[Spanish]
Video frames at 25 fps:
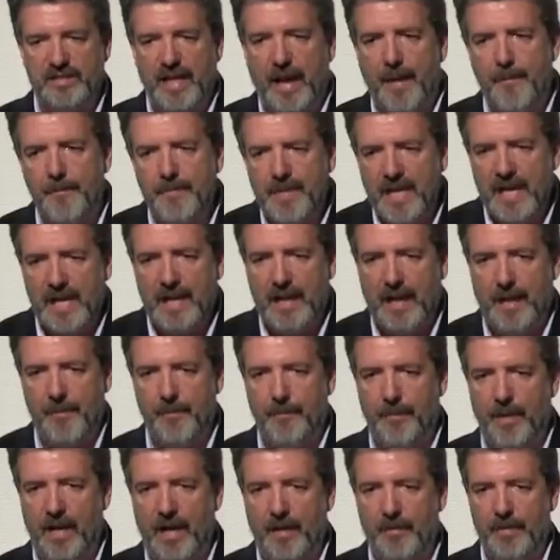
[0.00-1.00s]
También la
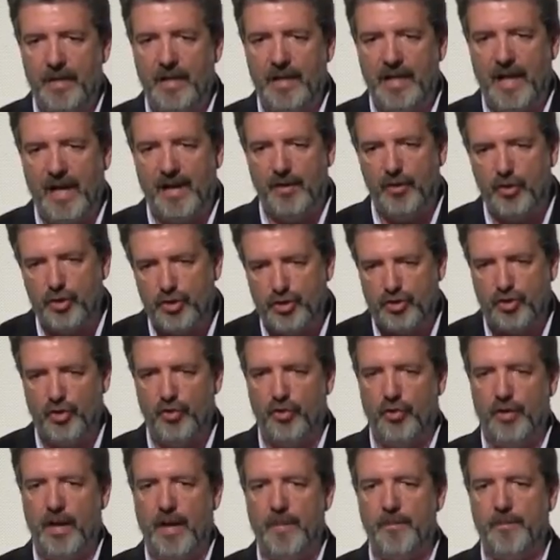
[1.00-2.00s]
empleabilidad, no
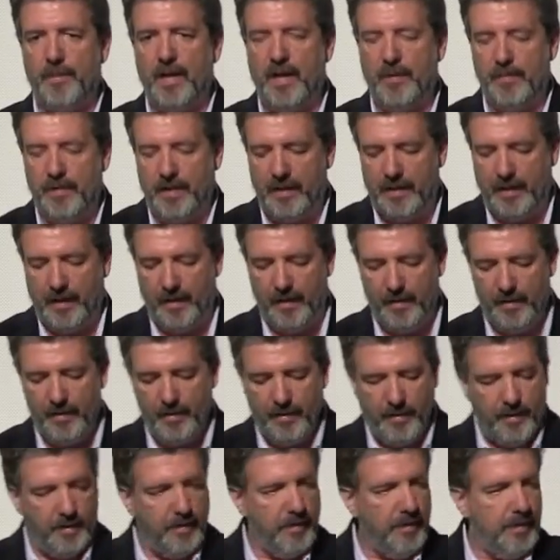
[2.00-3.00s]
solo la empleabilidad.
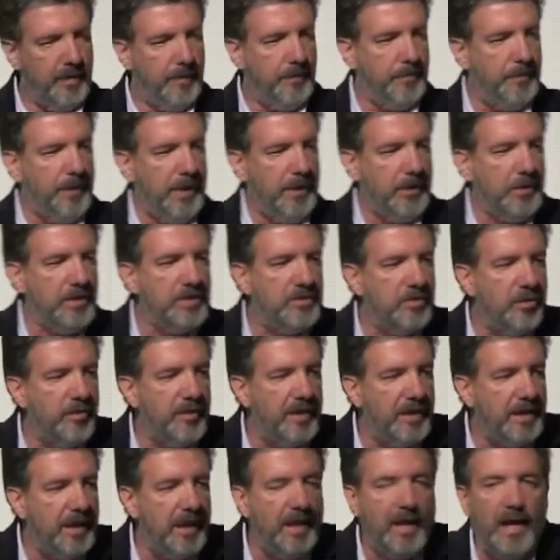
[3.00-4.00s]
Pero esto
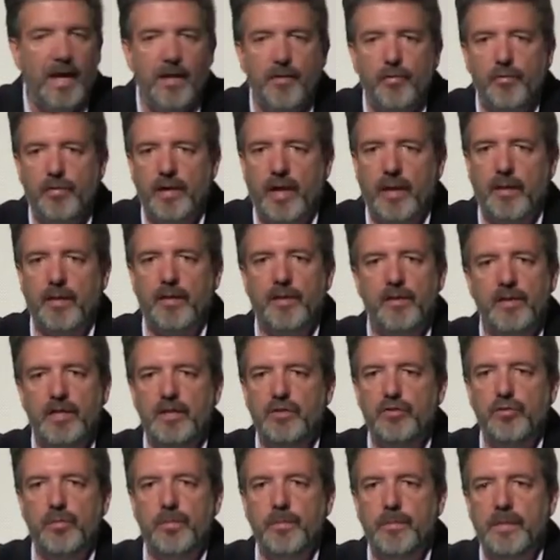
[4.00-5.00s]
de que la educación
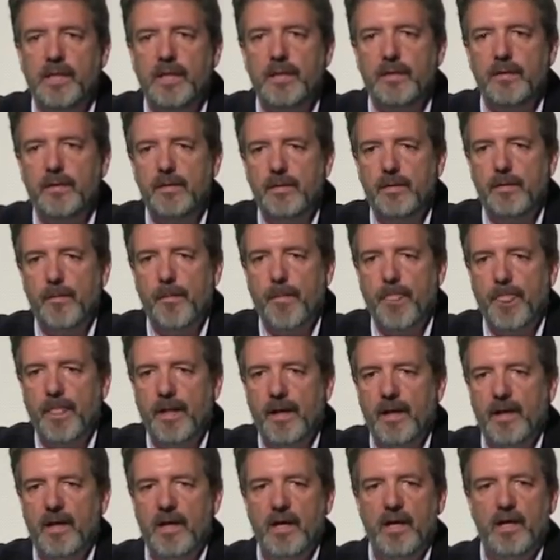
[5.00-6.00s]
es un bien
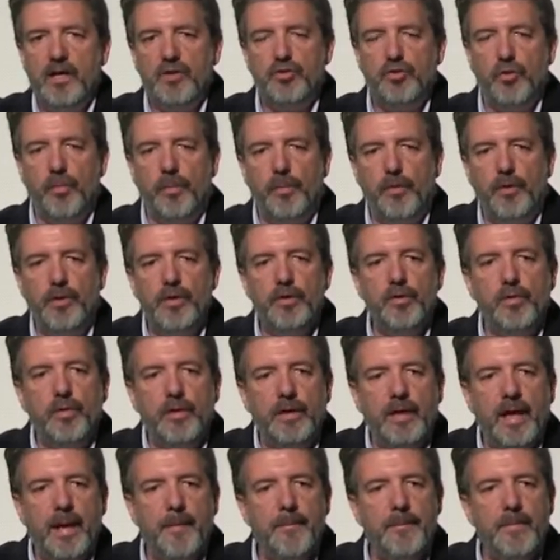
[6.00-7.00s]
supone un
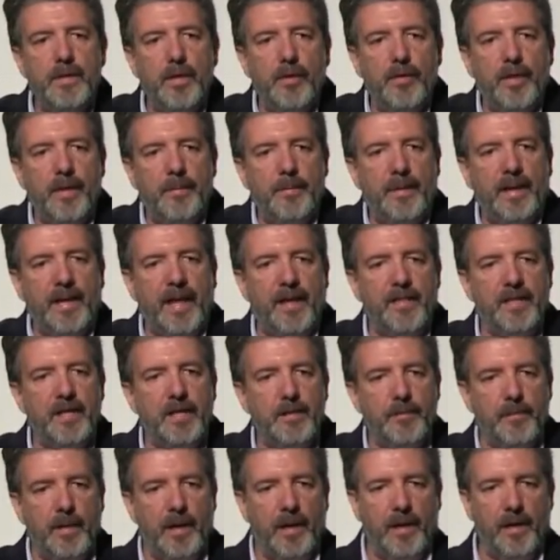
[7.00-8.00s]
cambio de
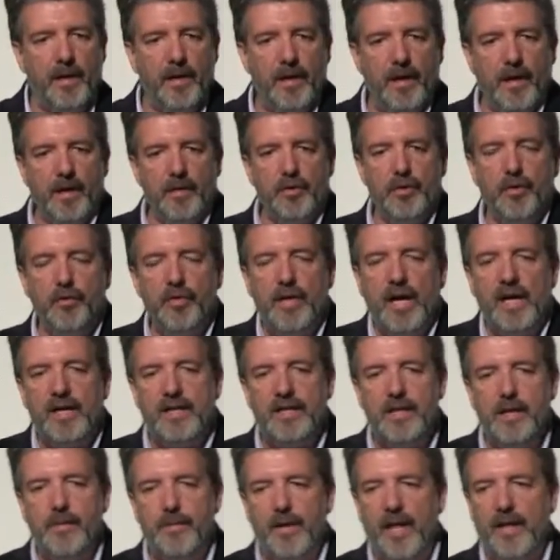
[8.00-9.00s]
paradigma y una
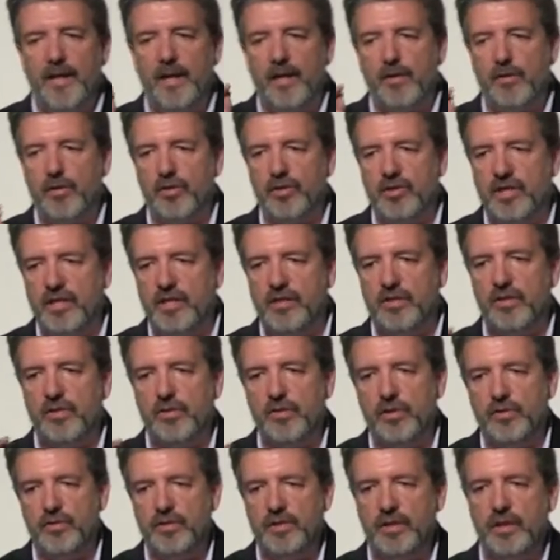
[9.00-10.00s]
quiebra del consenso
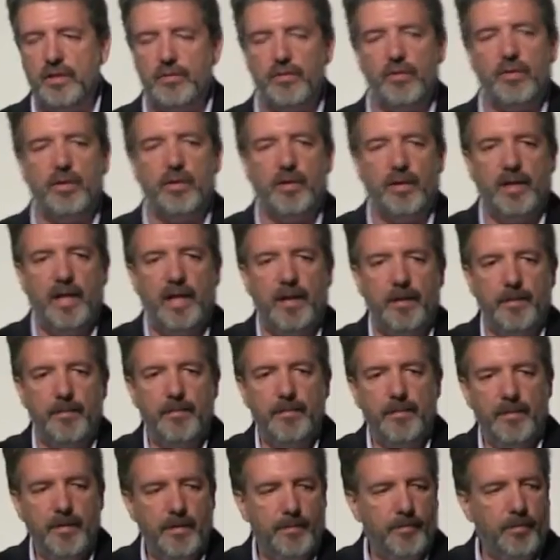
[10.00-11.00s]
constitucional,
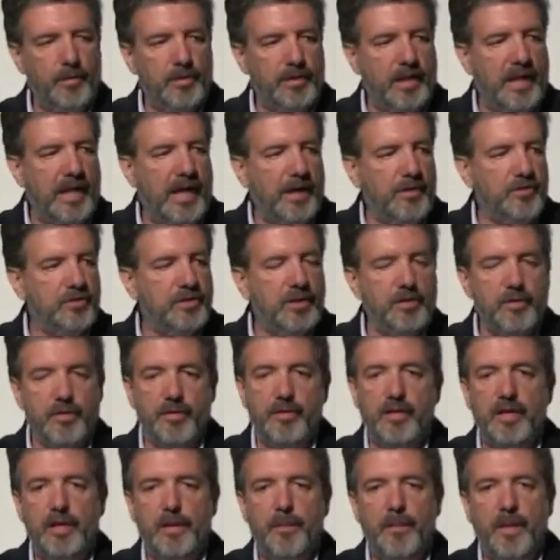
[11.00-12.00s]
porque la
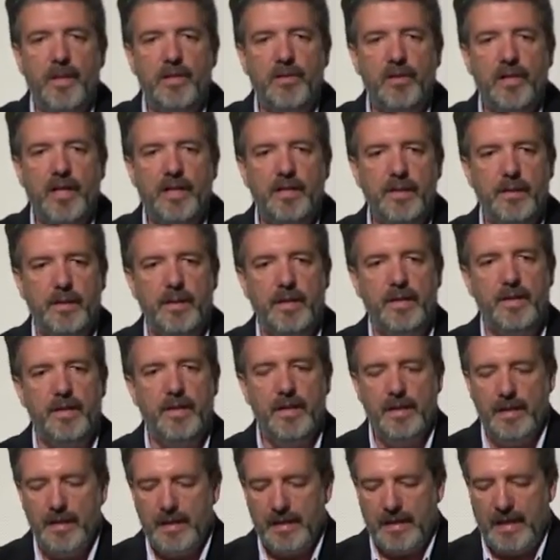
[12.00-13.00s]
Constitución española dice
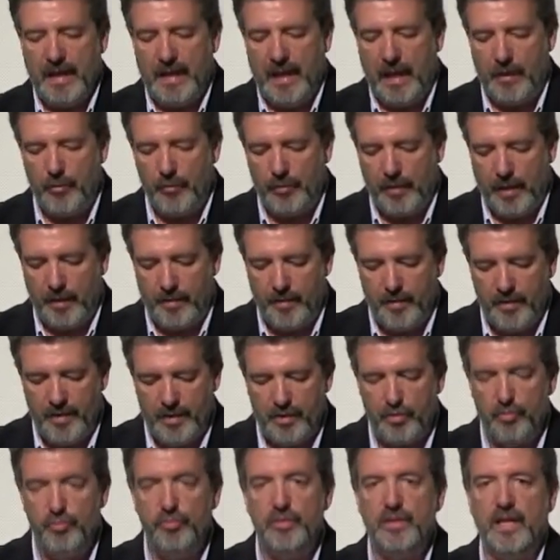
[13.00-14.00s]
que la educación
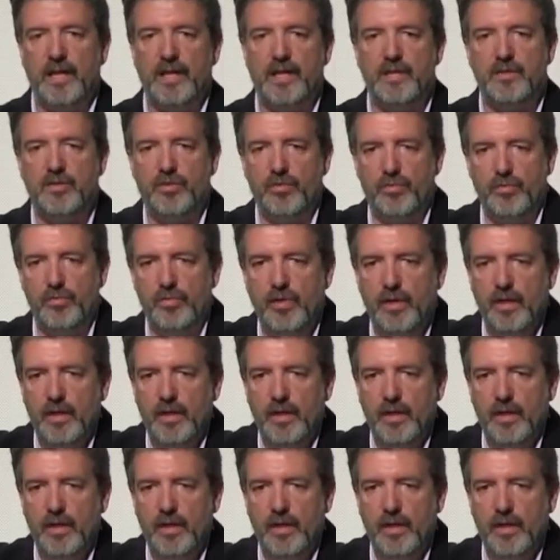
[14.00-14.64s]
es un derecho.